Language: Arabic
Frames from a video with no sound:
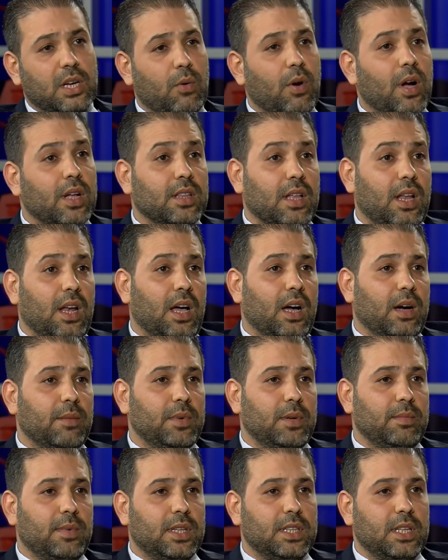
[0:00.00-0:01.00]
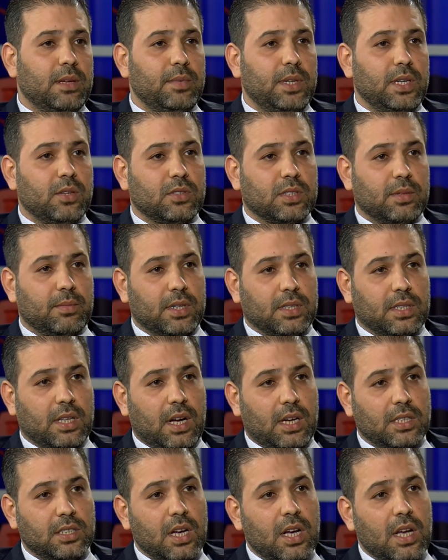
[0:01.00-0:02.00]
او اعطى الحق بالماده
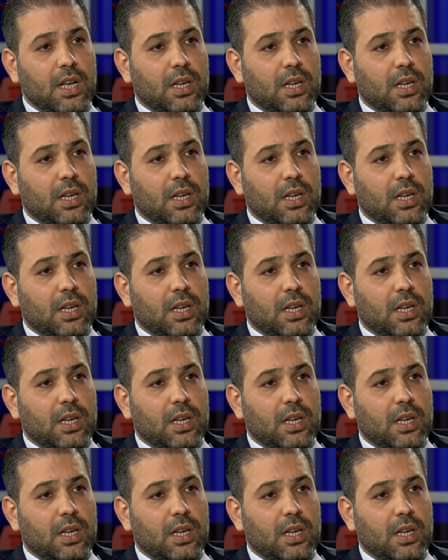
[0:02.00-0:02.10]
117